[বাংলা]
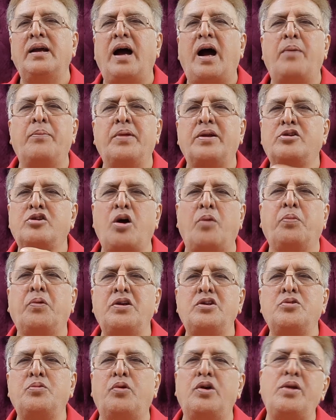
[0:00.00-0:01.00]
আমরা সব
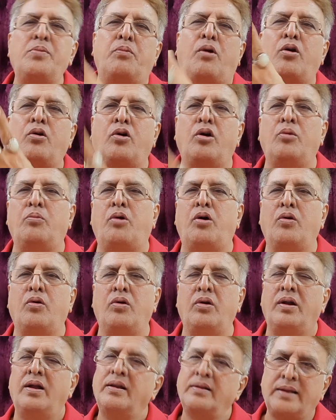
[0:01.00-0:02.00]
কিছু বলি মঙ্গল মঙ্গল
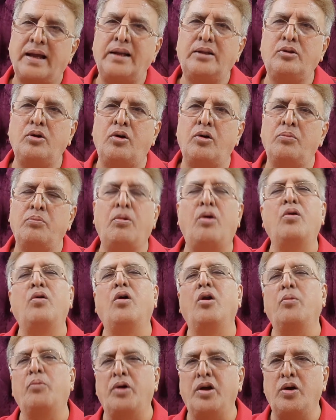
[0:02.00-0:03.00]
তাই তো
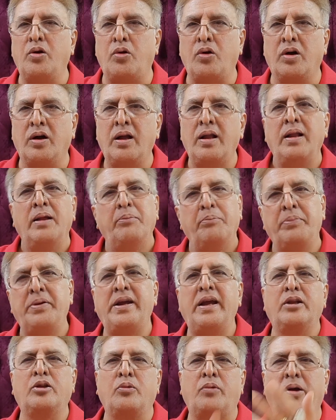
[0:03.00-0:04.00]
মঙ্গলময় হোক
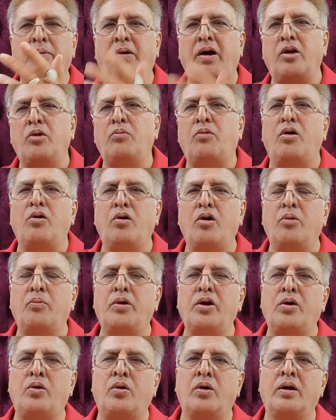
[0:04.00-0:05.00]
বিয়ে তোমার ভালো
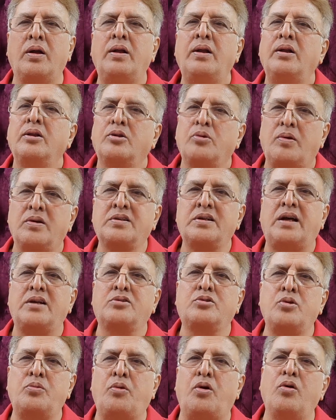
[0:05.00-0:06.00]
মঙ্গলময় হোক তোমার
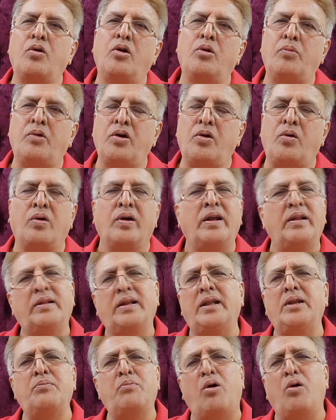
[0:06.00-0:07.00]
স্বাস্থ্য মঙ্গলময় হোক
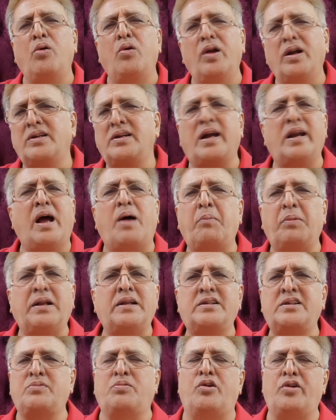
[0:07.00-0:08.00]
ইত্যাদি মঙ্গল ছাড়া আমাদের
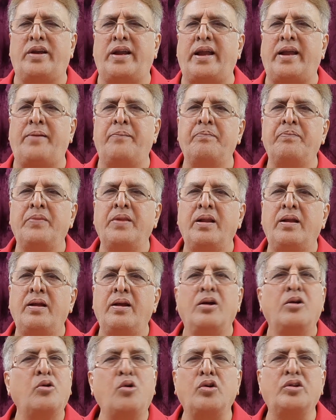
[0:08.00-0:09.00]
জীবন নেই
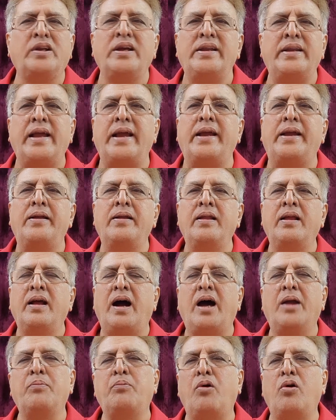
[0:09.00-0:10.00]
গতি নেই
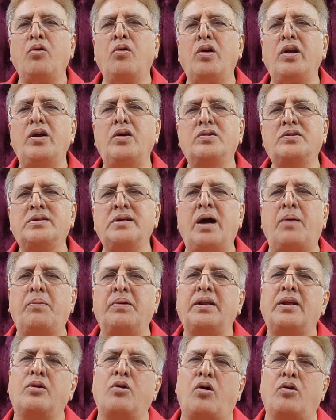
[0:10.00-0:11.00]
আর মঙ্গলই হচ্ছে
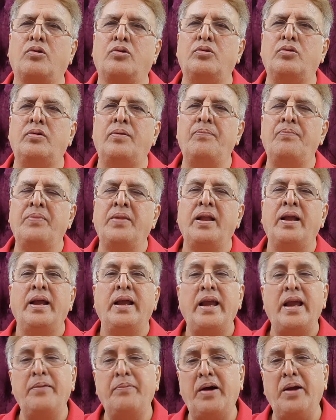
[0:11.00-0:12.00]
আমাদের রক্ত
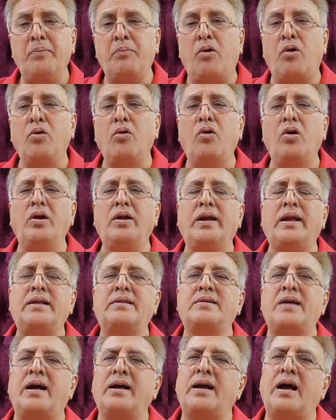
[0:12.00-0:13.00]
এবার মঙ্গলকে
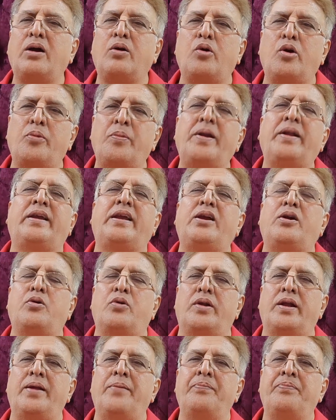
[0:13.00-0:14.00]
চাঙ্গা করবেন কি
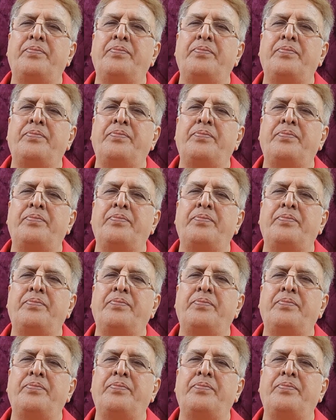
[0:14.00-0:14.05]
করে